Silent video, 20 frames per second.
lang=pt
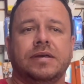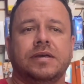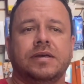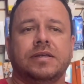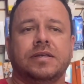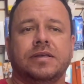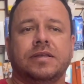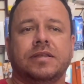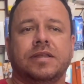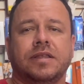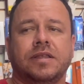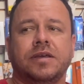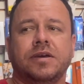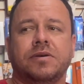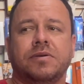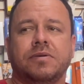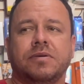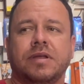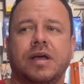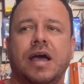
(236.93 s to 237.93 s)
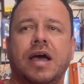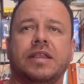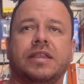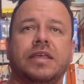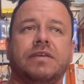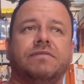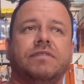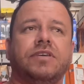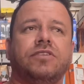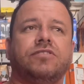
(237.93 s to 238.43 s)
entendeu? Ah,
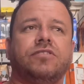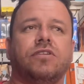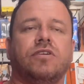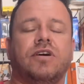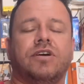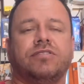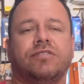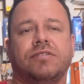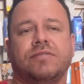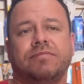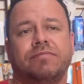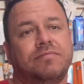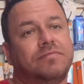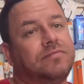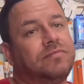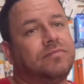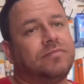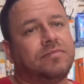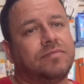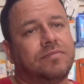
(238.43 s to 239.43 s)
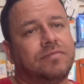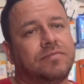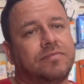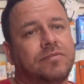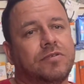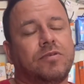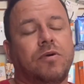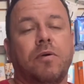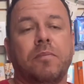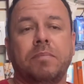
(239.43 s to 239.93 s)
tem 20 lojas.
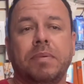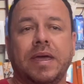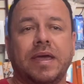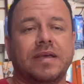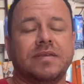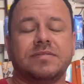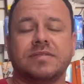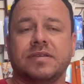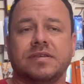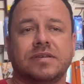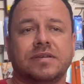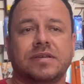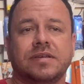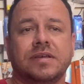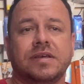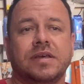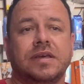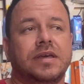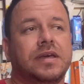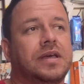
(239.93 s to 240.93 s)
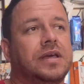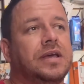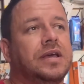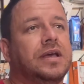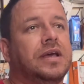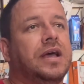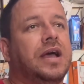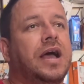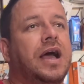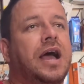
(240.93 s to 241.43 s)
Compensa.
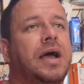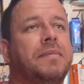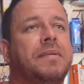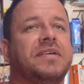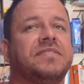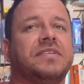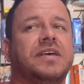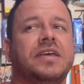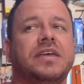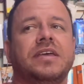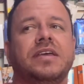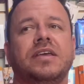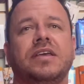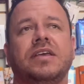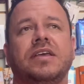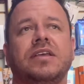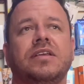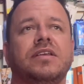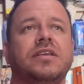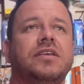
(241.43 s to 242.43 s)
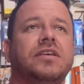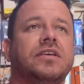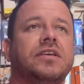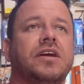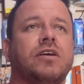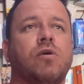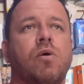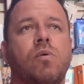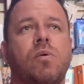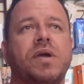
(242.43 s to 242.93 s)
Ah, mas aí
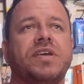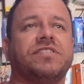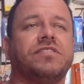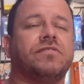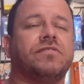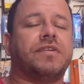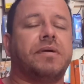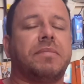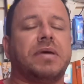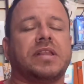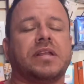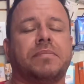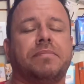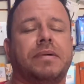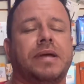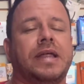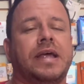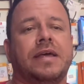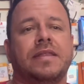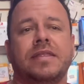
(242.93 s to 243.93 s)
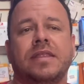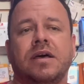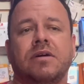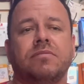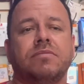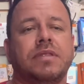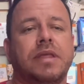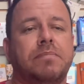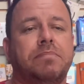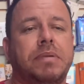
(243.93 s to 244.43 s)
a concorrência me atrapalhar? Não,
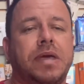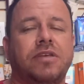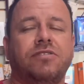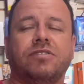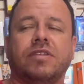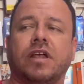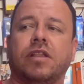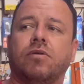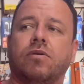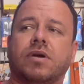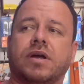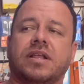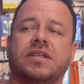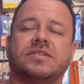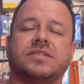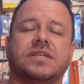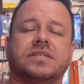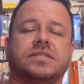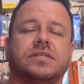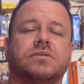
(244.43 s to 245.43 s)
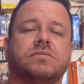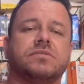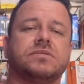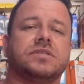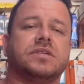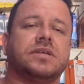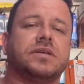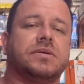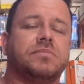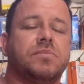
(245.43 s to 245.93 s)
depende da localização que
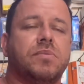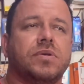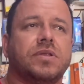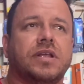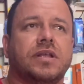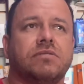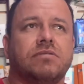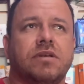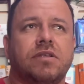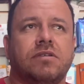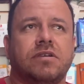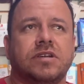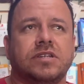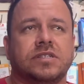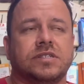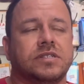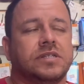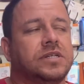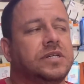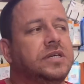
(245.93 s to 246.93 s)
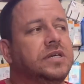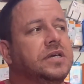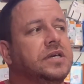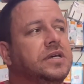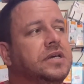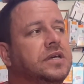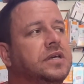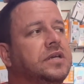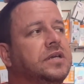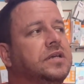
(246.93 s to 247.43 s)
você montar a tua loja.
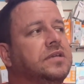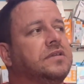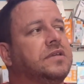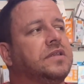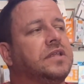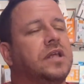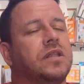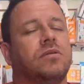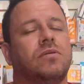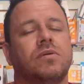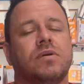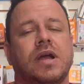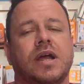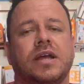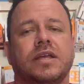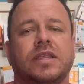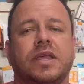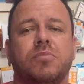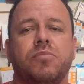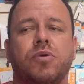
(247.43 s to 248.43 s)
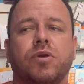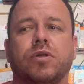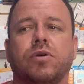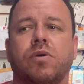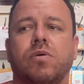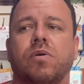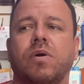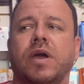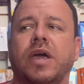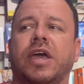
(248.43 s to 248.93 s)
Você está num lugar que tem muito
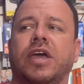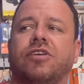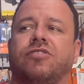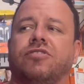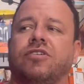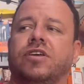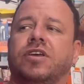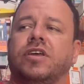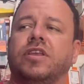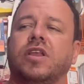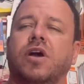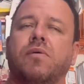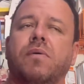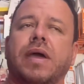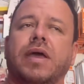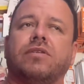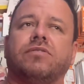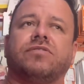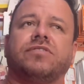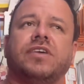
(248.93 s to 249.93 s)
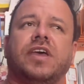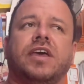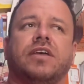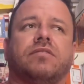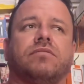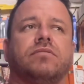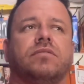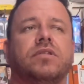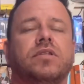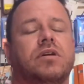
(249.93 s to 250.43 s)
concorrente e não é no
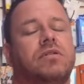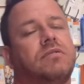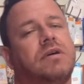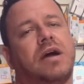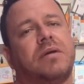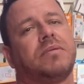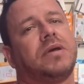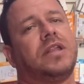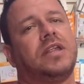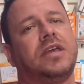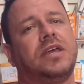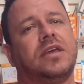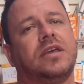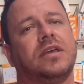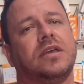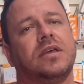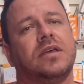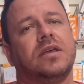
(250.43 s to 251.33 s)
centro, não abra ali.